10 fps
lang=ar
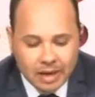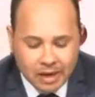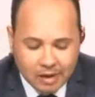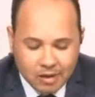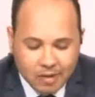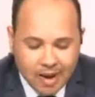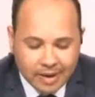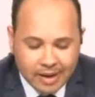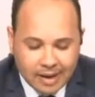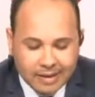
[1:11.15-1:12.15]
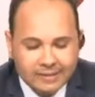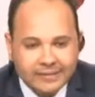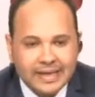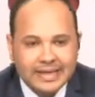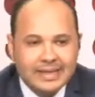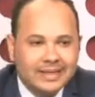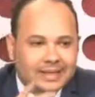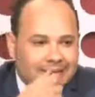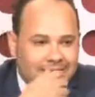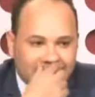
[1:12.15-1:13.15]
اللي هو هنعرف يعني ايه
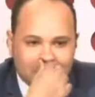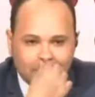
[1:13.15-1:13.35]
تغذية